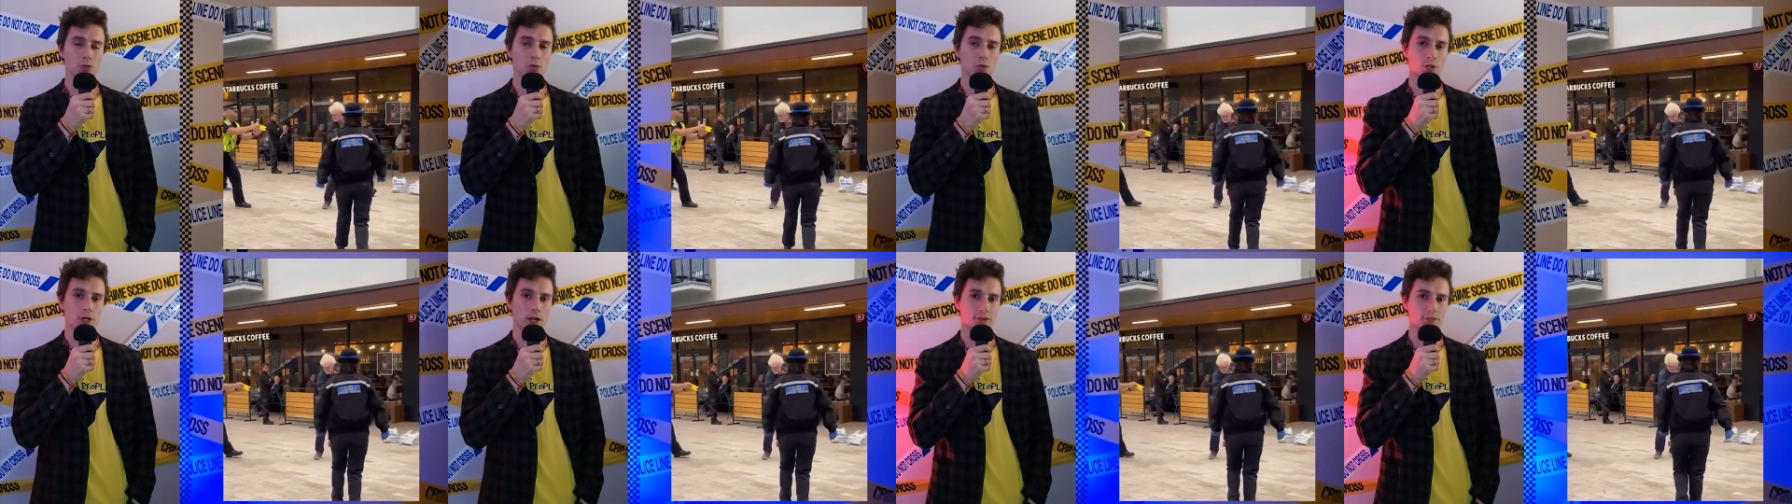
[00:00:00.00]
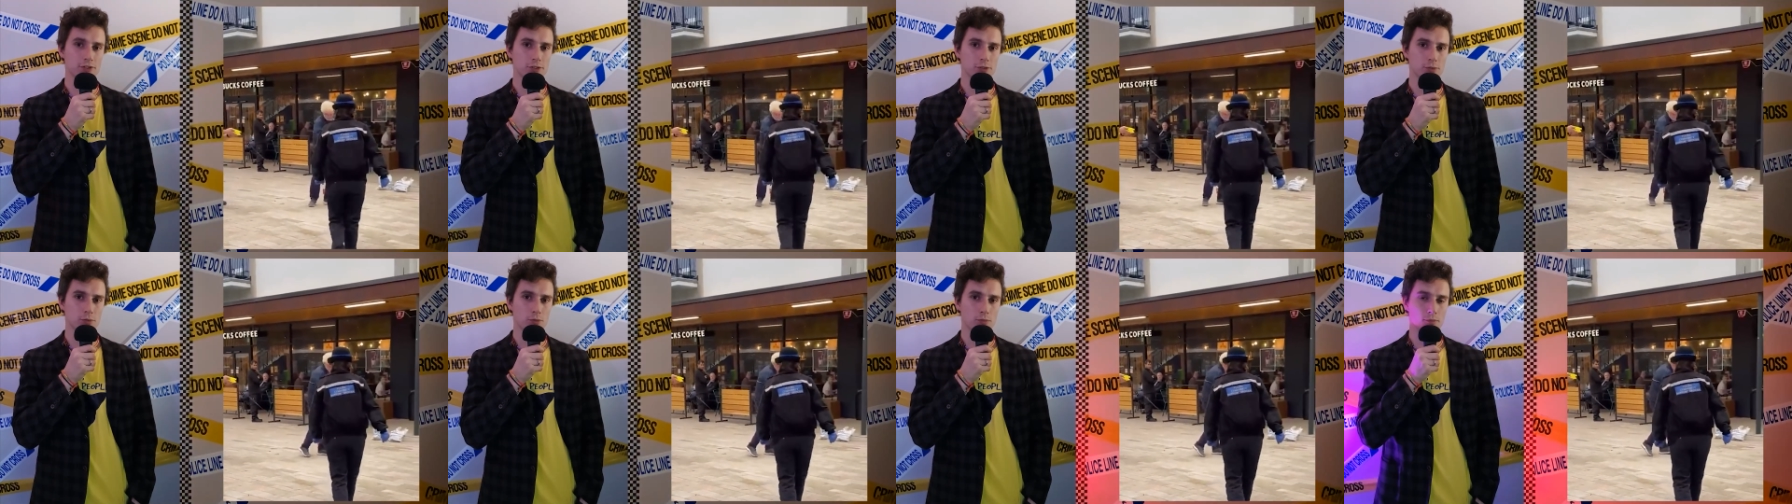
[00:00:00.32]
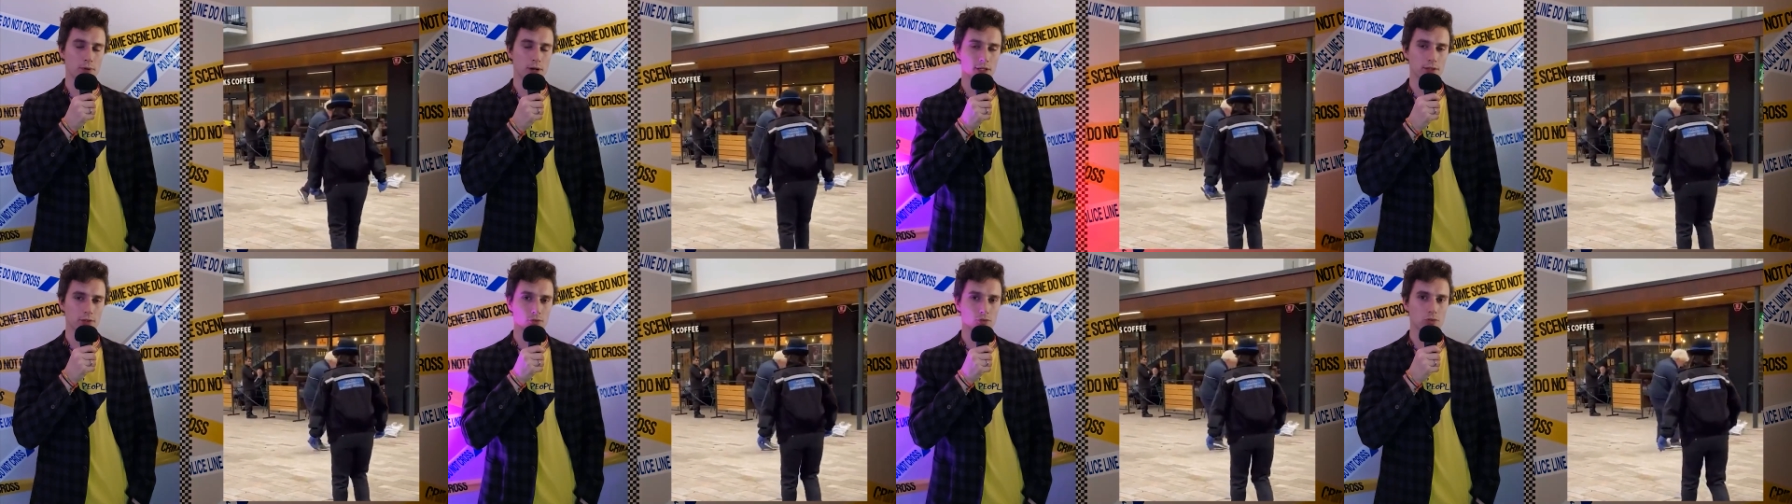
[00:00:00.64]
укравшему
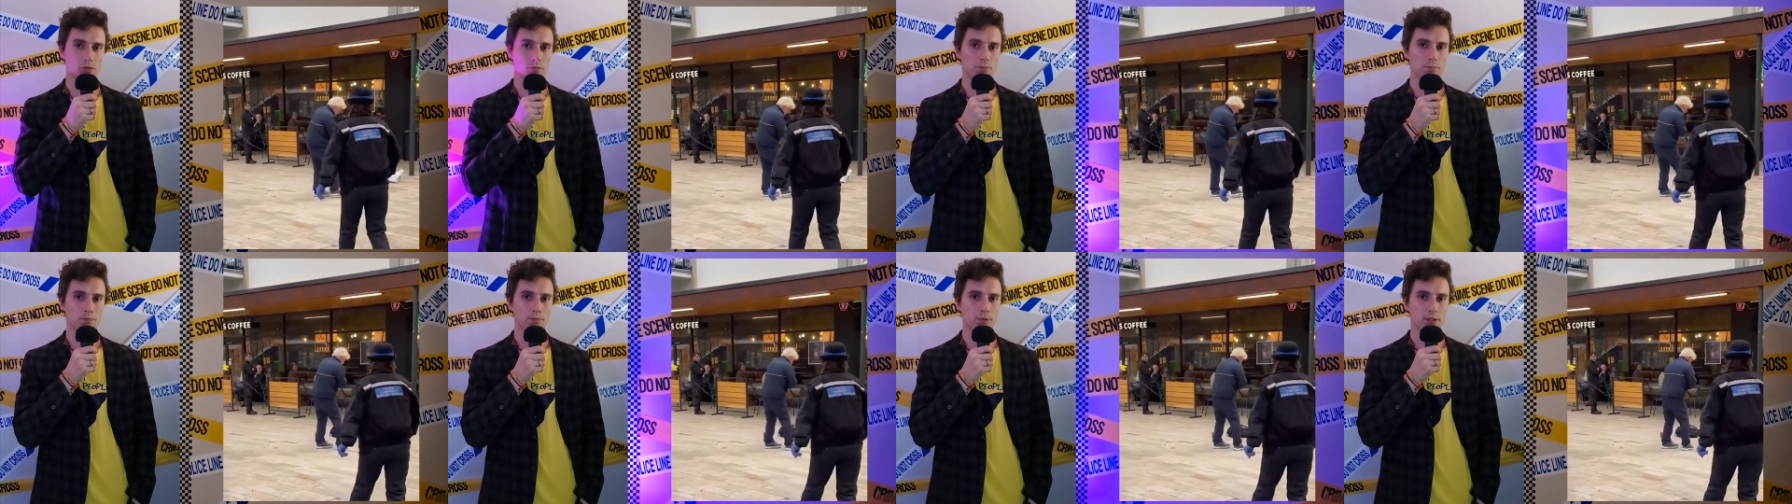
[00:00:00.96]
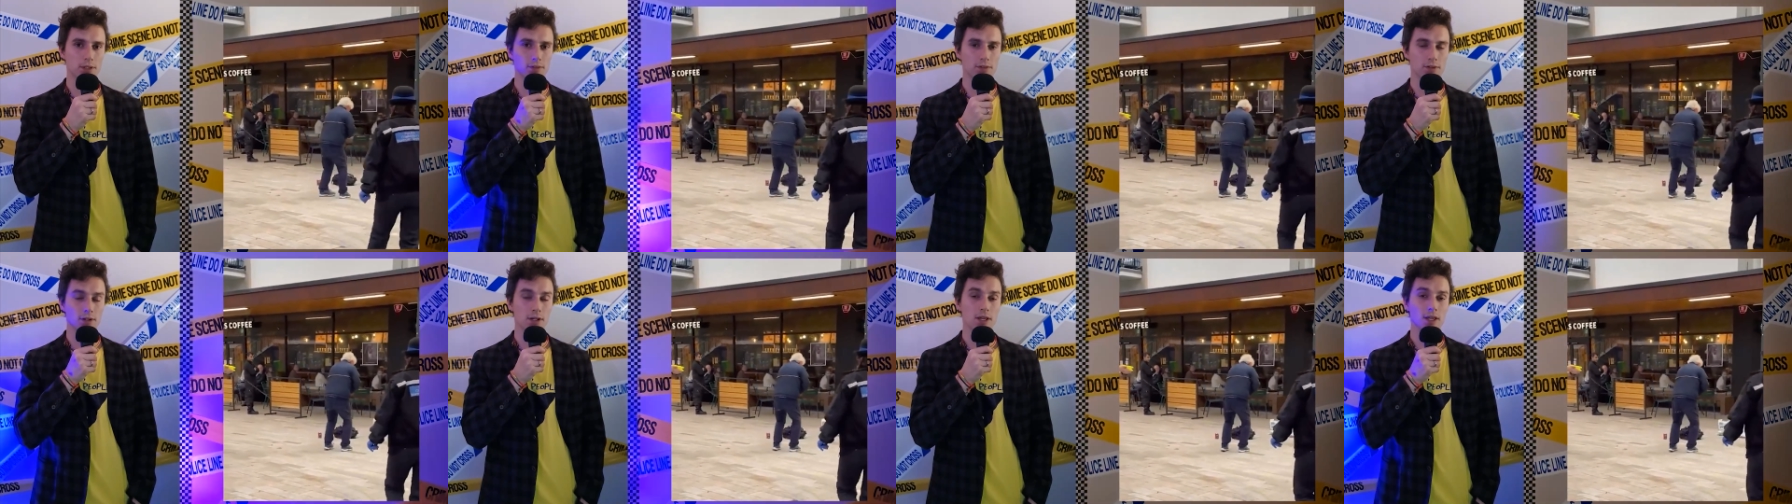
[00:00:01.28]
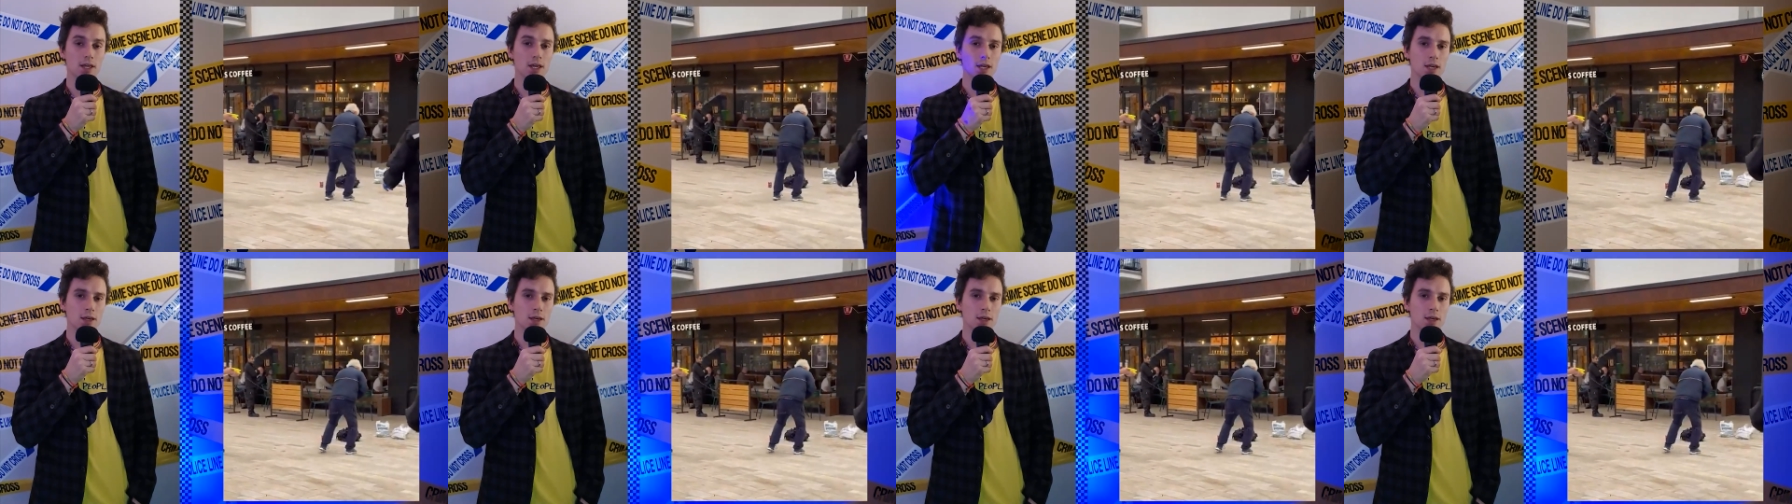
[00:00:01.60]
банку пива.